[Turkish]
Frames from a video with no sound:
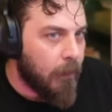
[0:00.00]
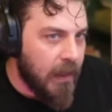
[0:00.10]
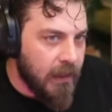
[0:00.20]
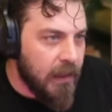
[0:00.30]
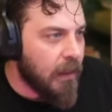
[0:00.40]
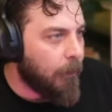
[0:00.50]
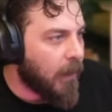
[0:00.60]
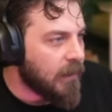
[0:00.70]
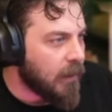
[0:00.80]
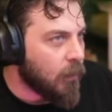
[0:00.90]
Ben yayın
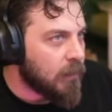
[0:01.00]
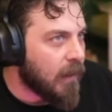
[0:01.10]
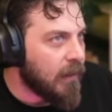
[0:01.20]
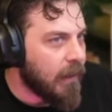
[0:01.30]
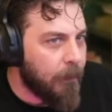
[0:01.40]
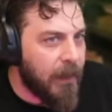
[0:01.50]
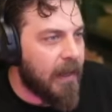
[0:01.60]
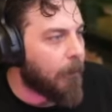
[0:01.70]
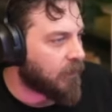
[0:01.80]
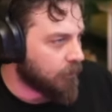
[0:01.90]
yaparken onlarla RP
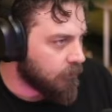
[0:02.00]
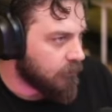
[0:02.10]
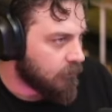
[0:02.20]
yaptım.